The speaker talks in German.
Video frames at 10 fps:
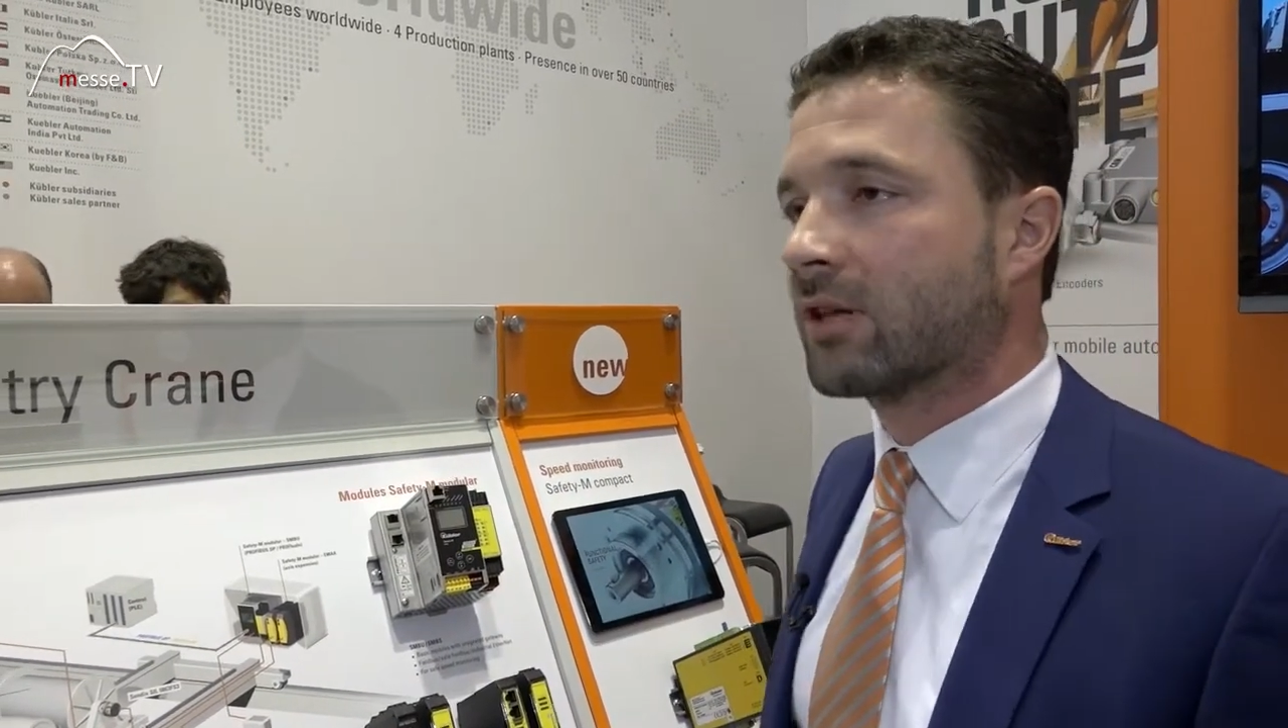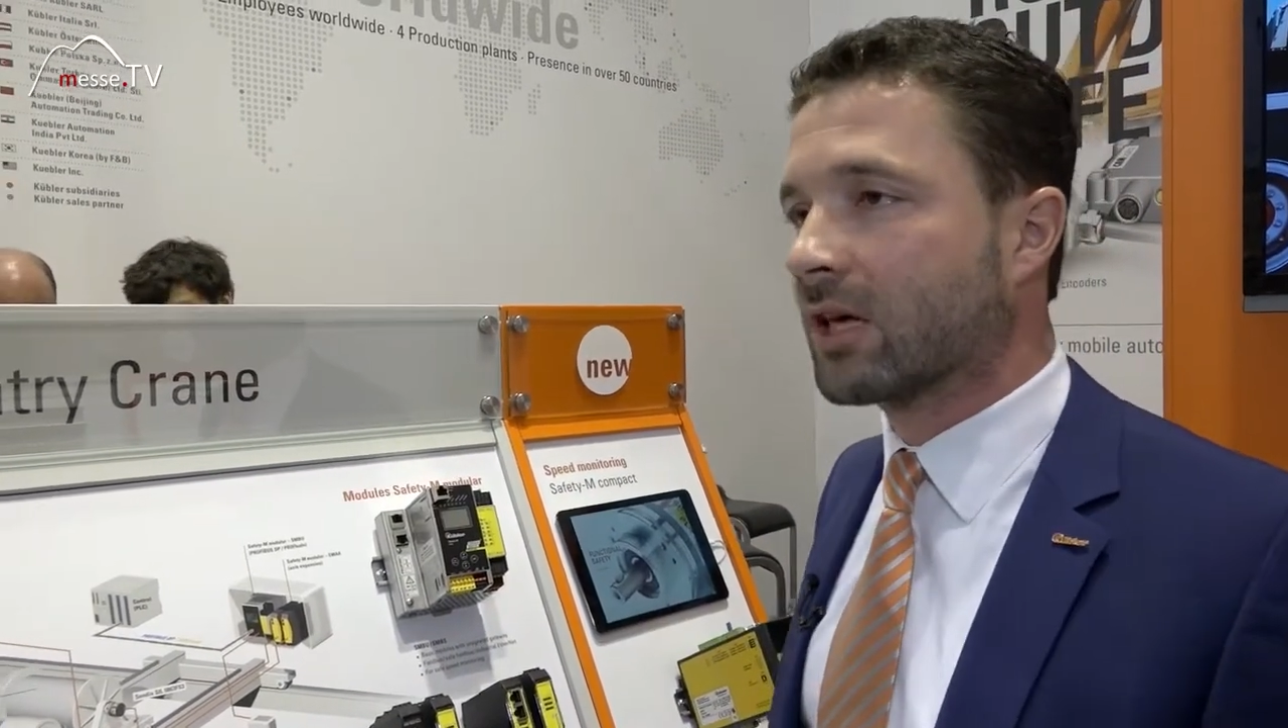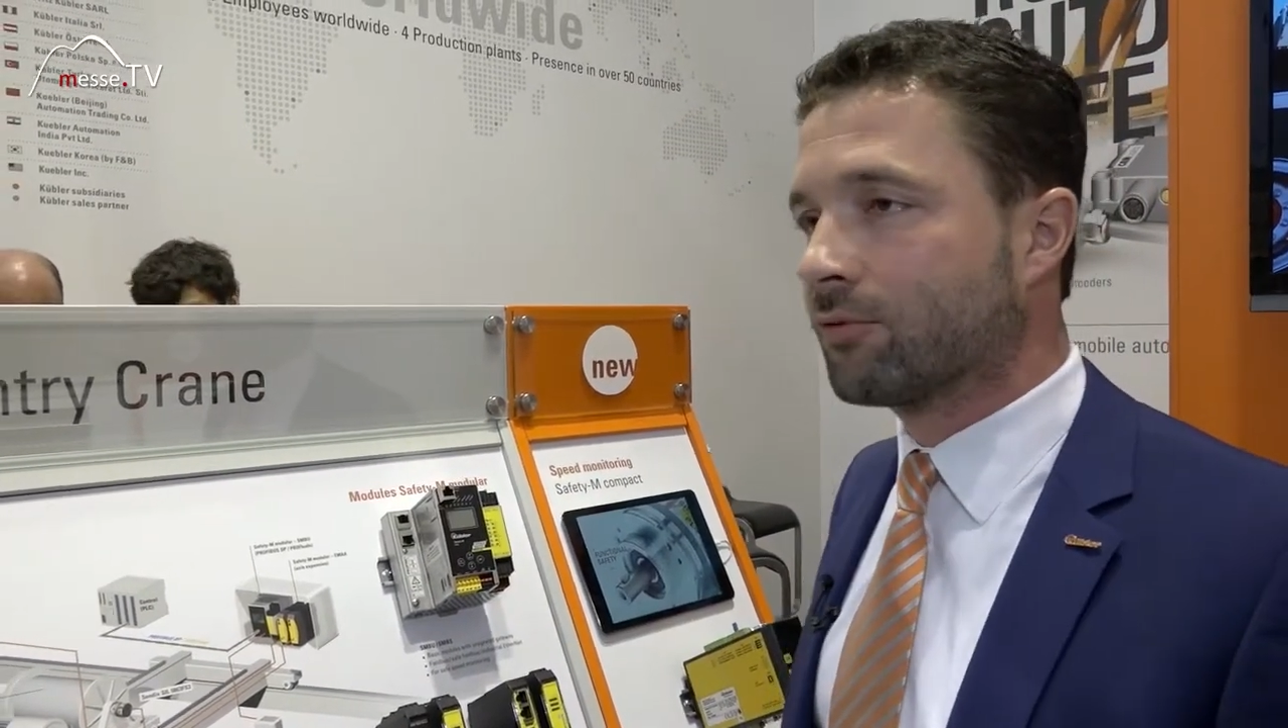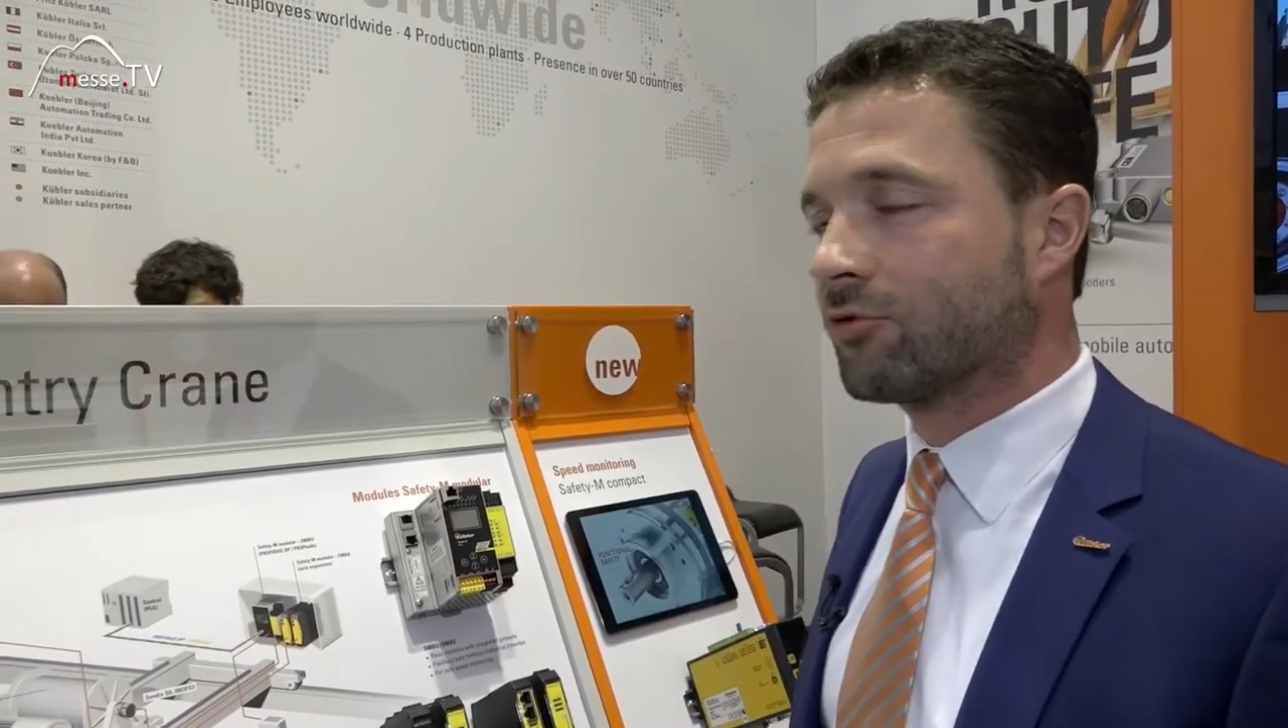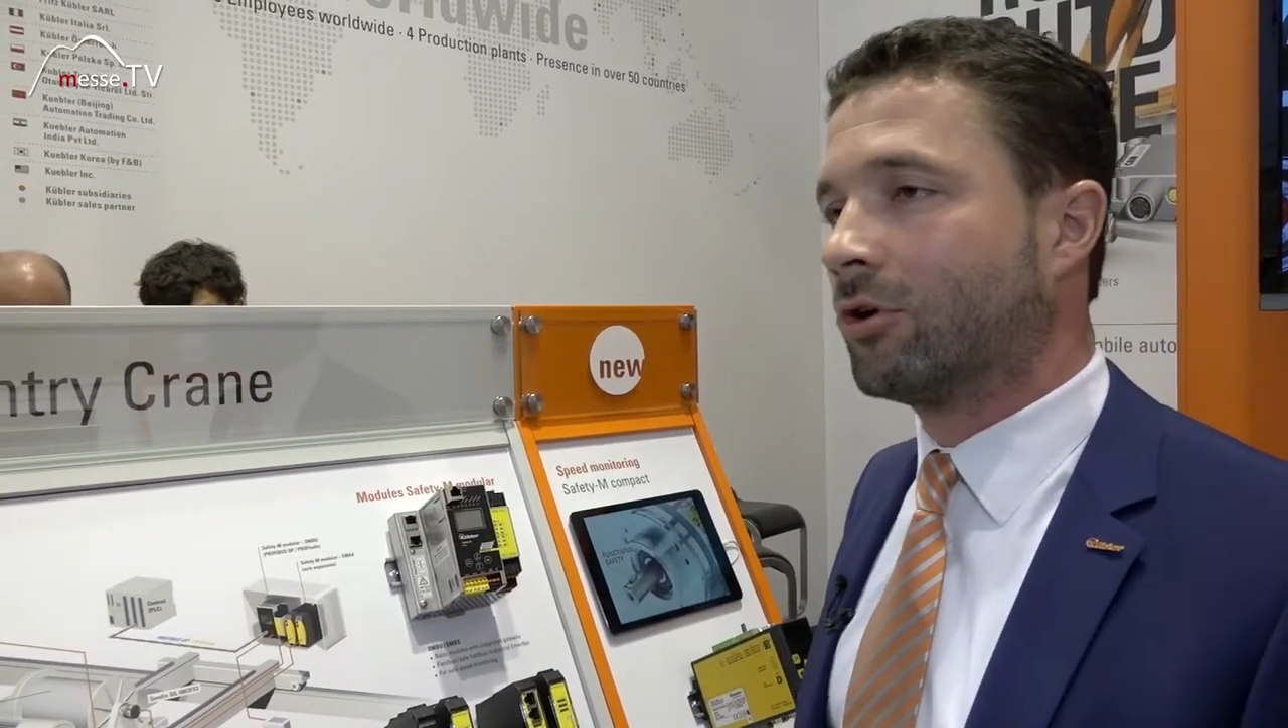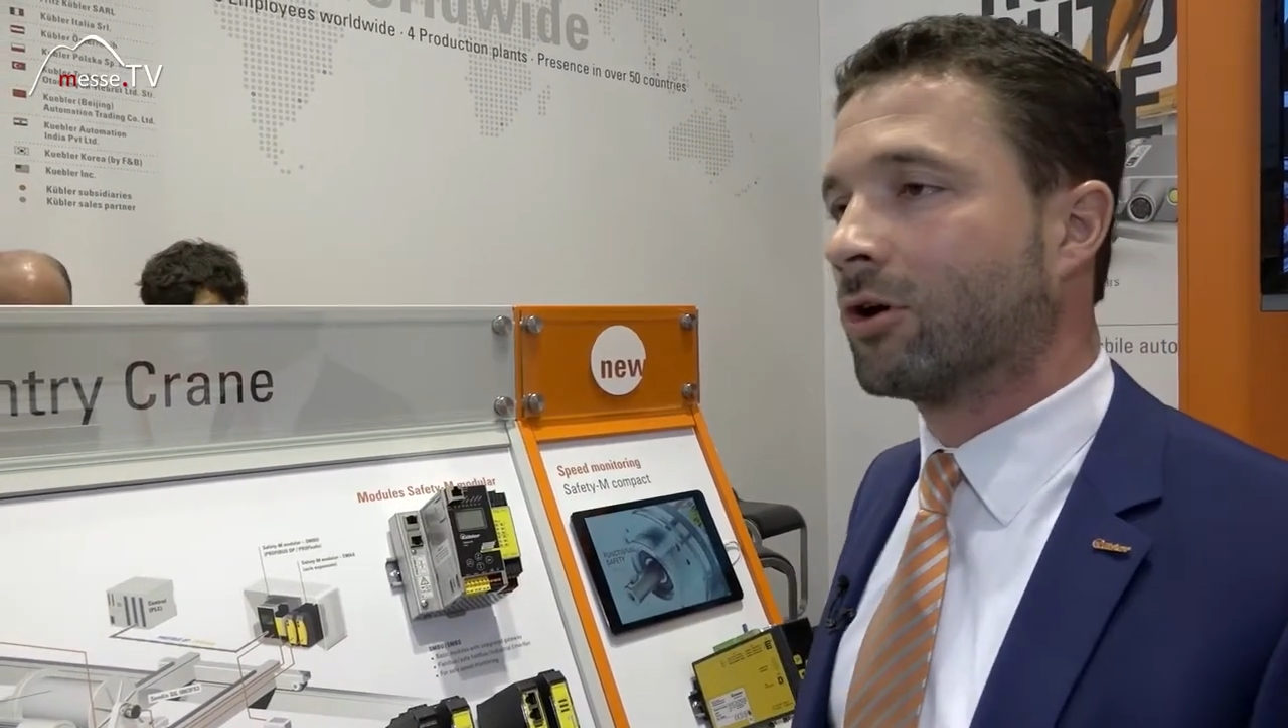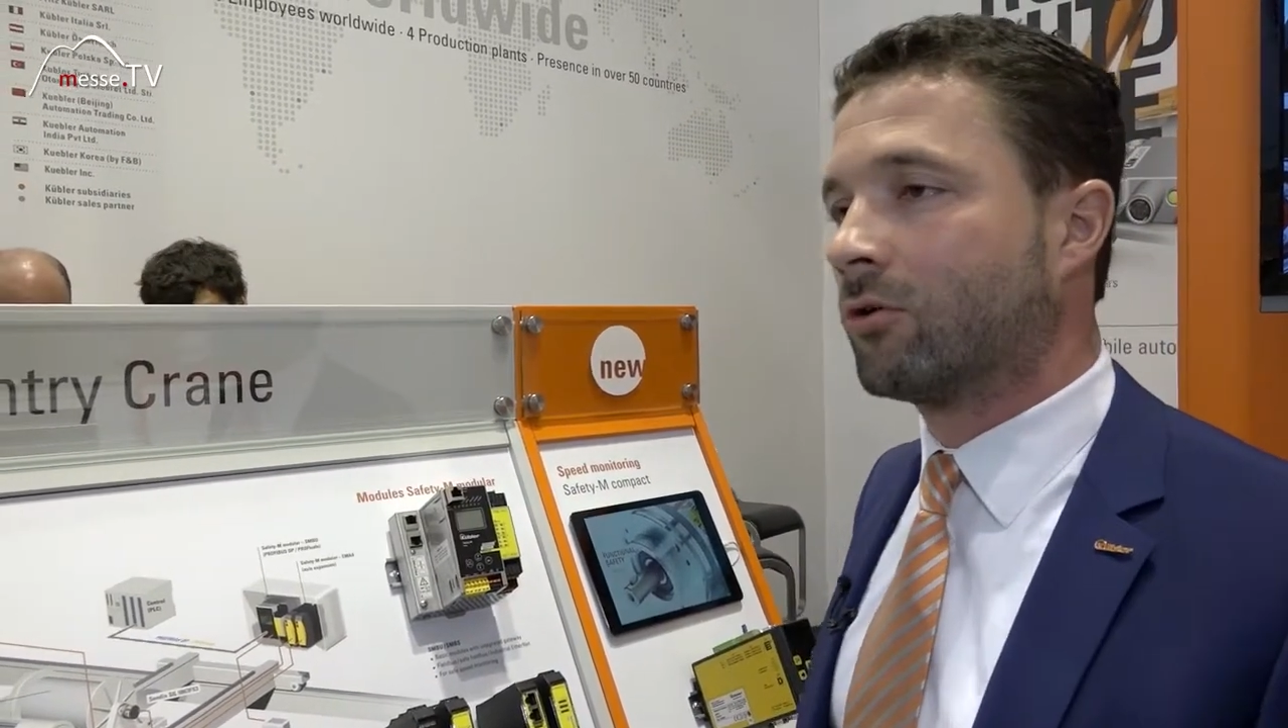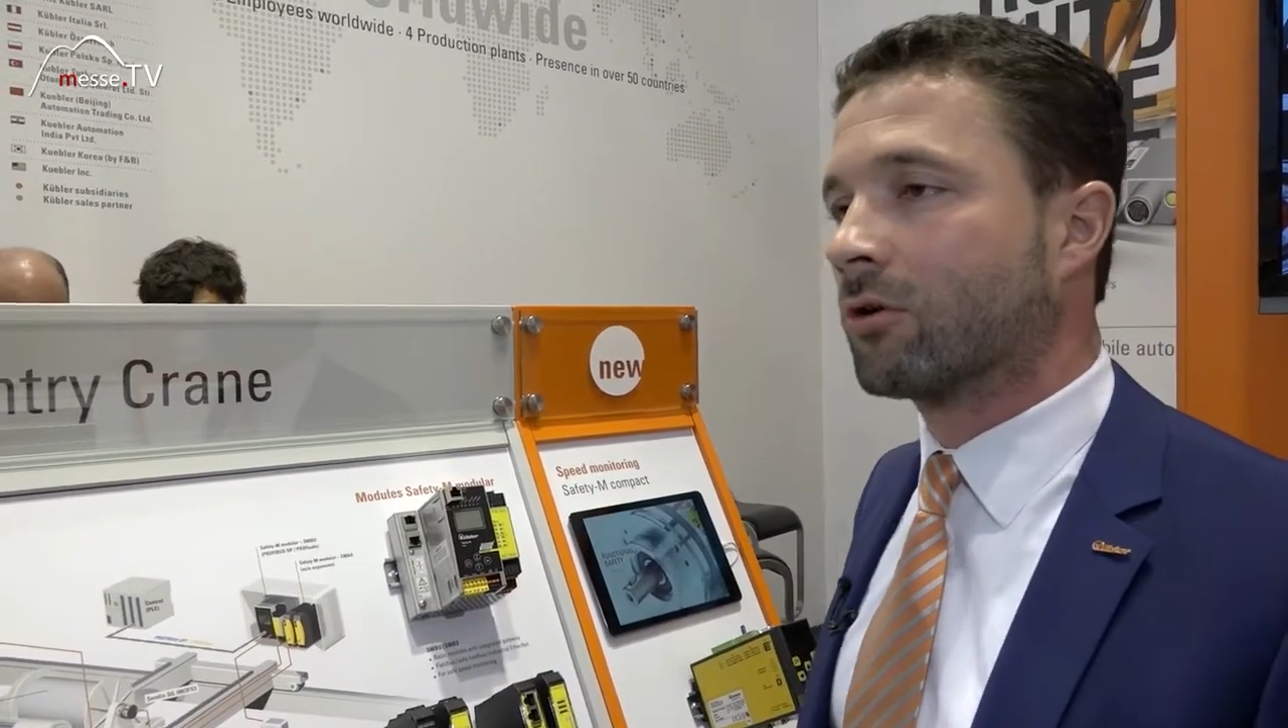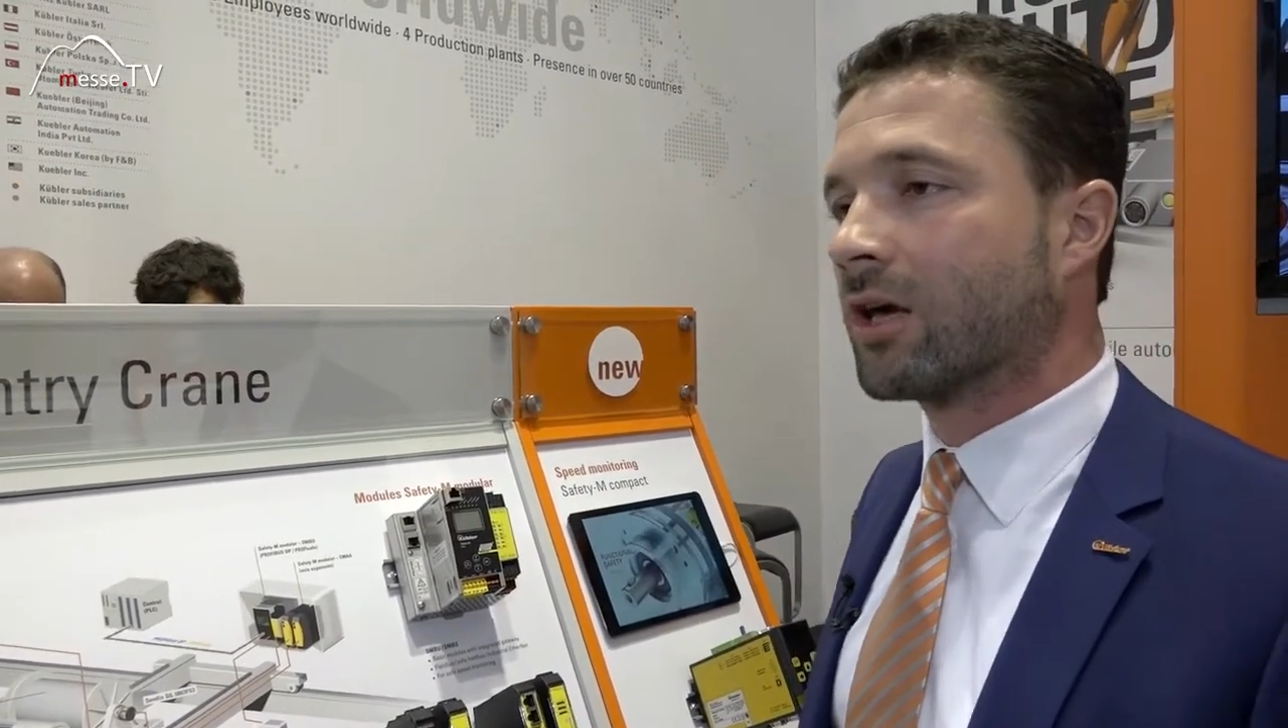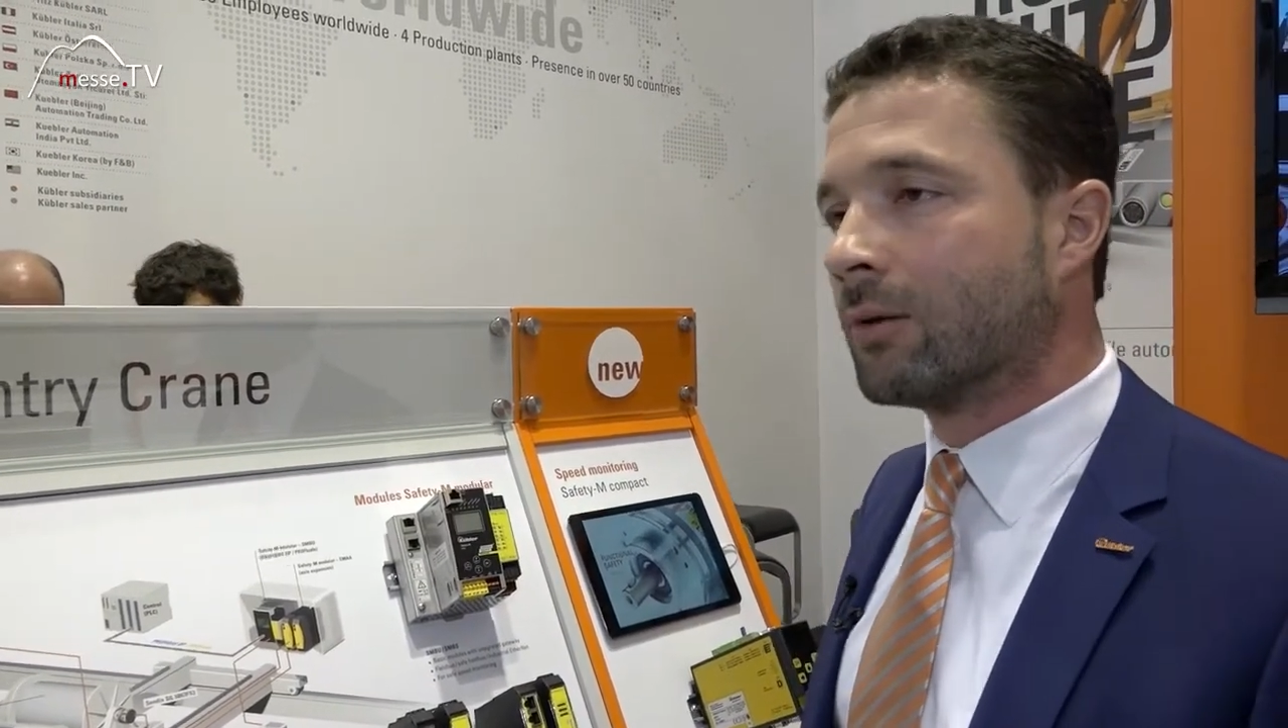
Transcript: Betriebssteuerung